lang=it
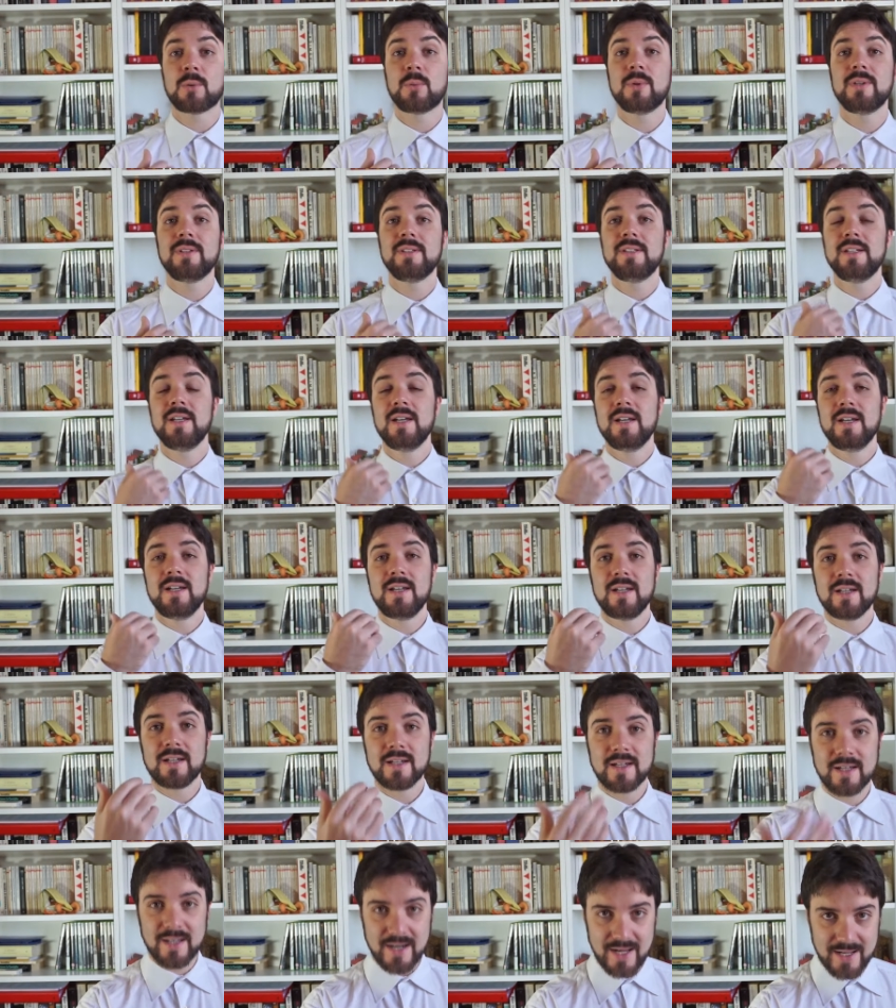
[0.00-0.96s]
Quindi
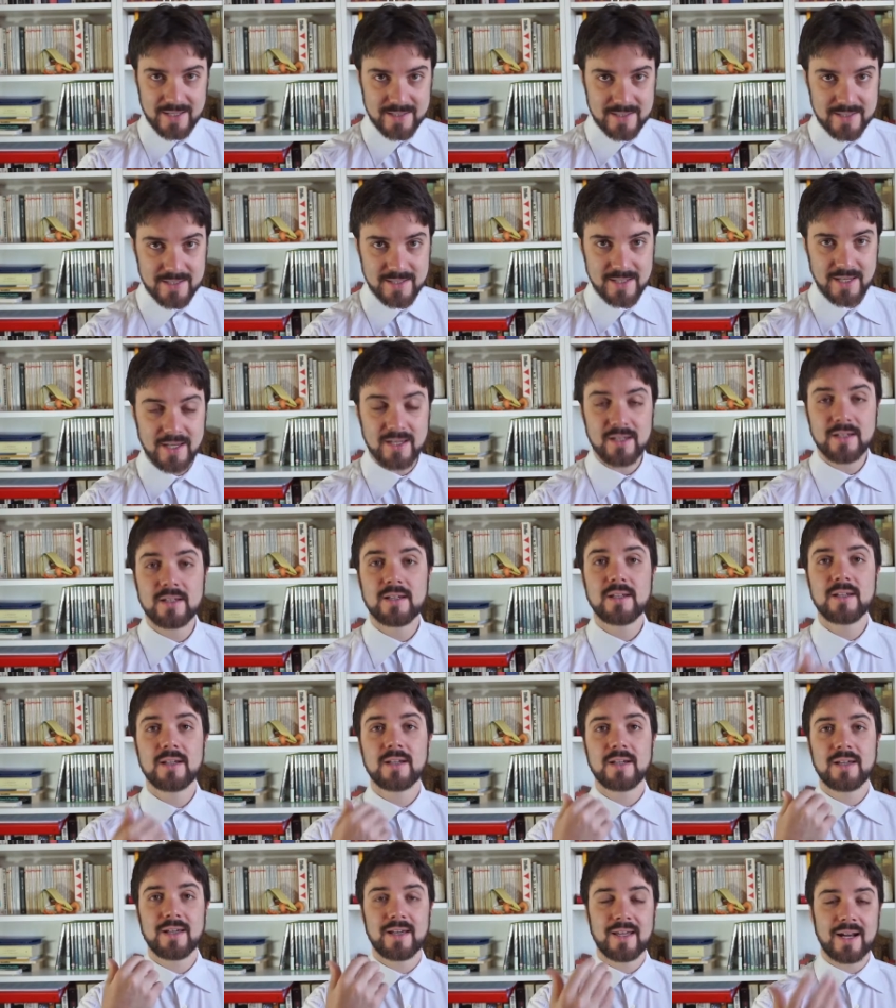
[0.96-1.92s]
grazie,
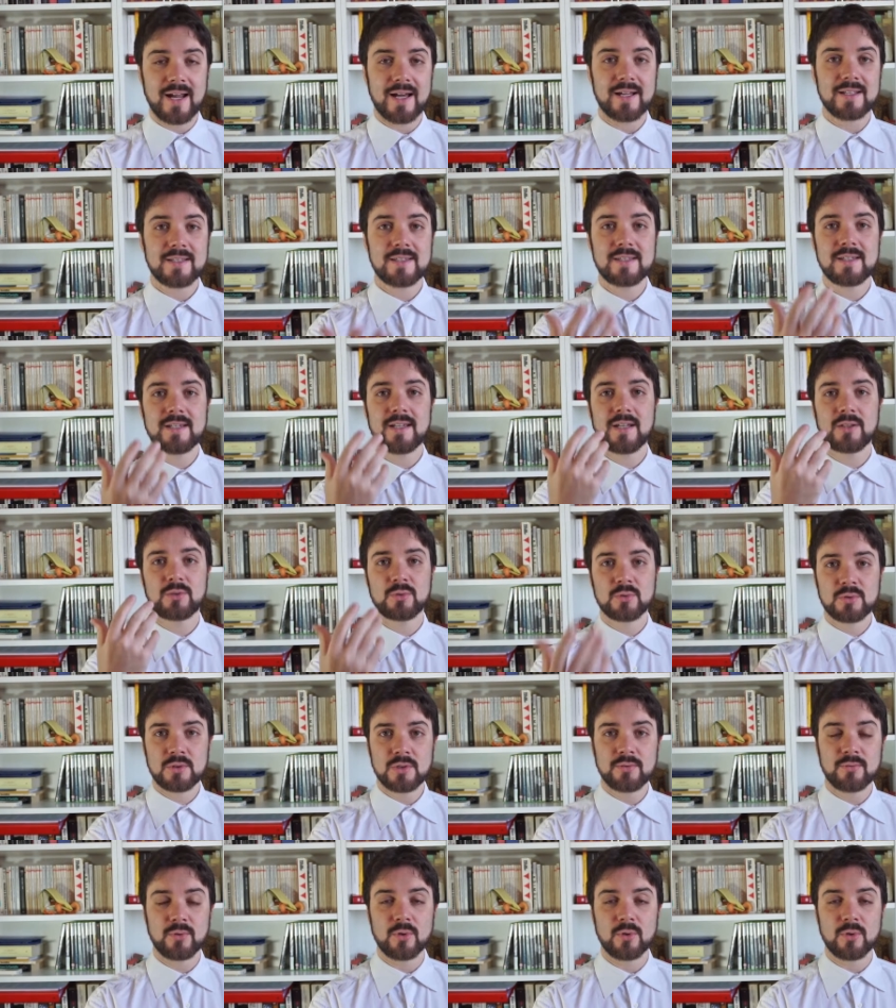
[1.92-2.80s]
grazie a tutti